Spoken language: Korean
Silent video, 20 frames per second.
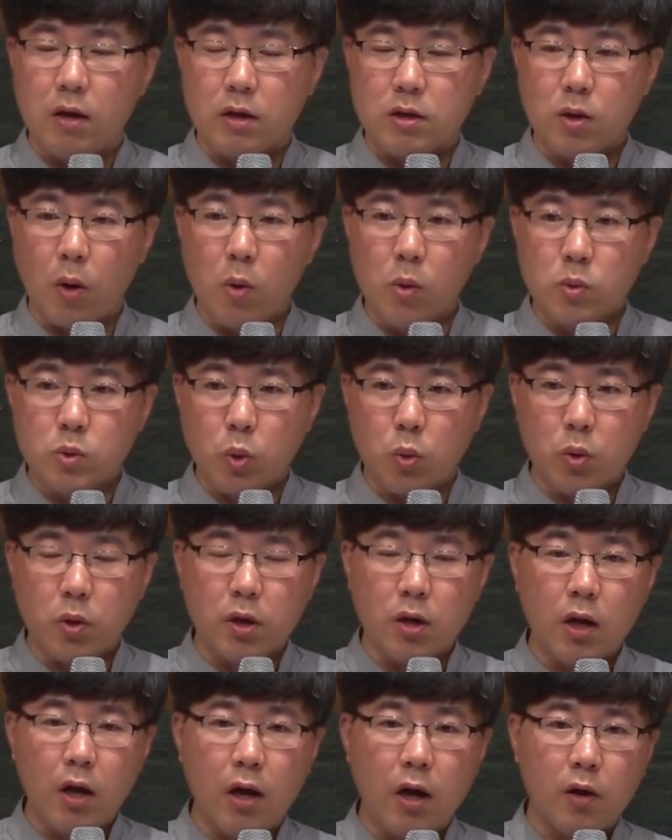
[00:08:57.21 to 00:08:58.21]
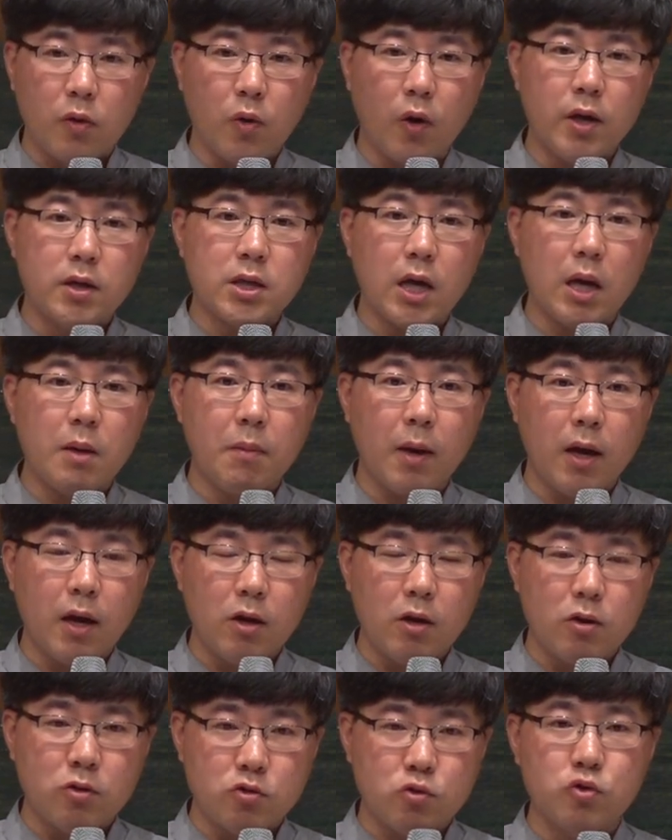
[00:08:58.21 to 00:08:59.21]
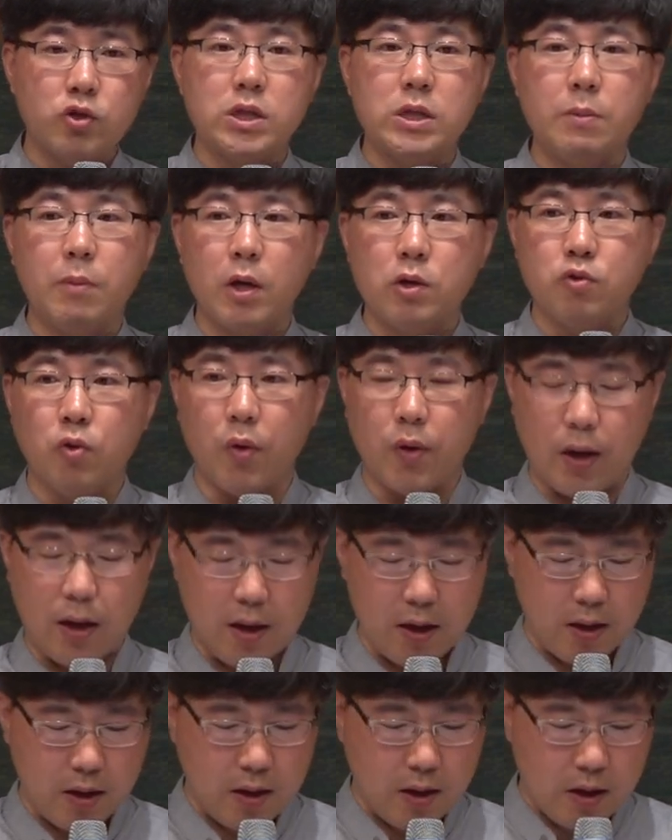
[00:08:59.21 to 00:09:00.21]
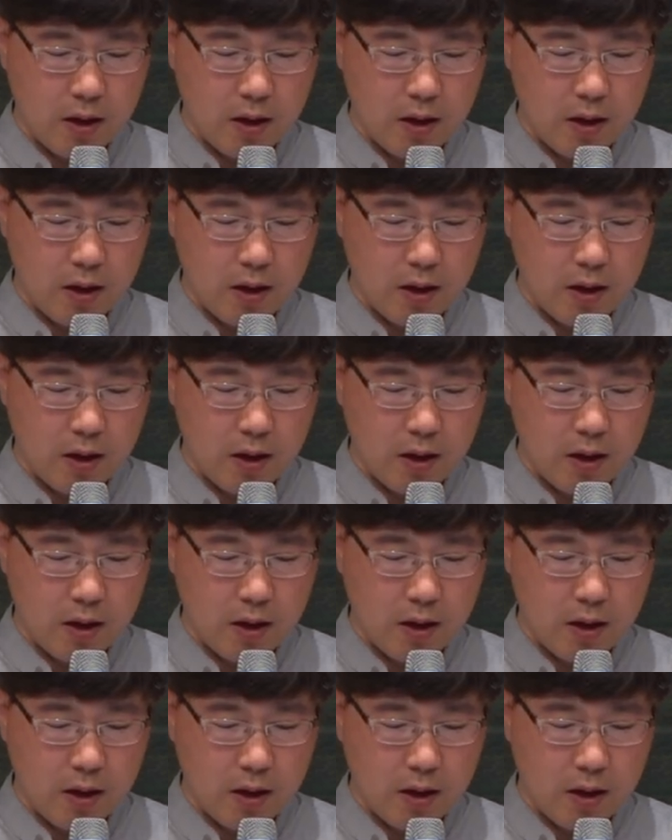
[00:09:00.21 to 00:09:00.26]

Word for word: 성소를 너의 삶의 중심에 두어라.